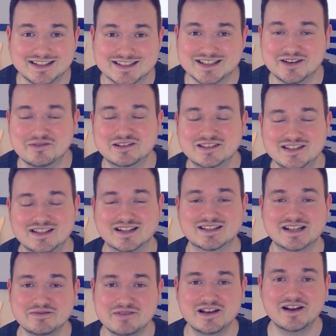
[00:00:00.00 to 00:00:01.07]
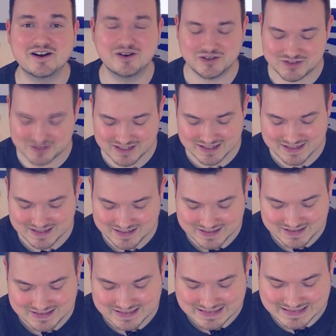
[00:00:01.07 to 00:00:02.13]
das kann man sich dann selber
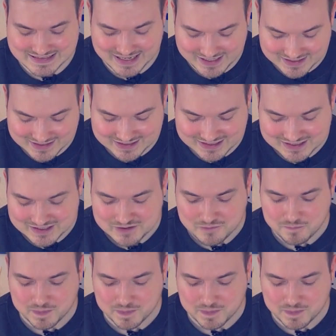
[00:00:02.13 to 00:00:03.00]
herausdenken.